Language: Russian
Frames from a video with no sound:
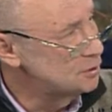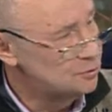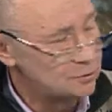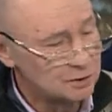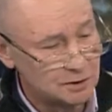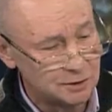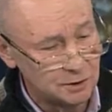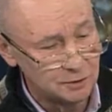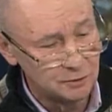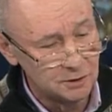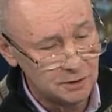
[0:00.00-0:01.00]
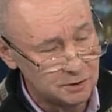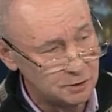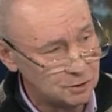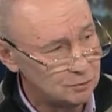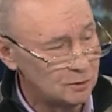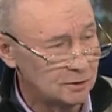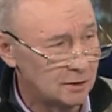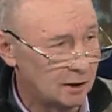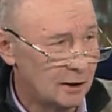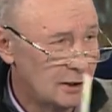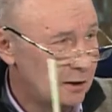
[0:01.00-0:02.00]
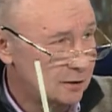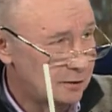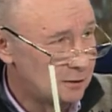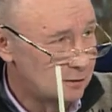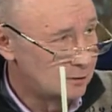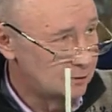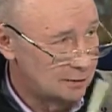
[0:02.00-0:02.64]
хочу сказать, что есть еще одна э,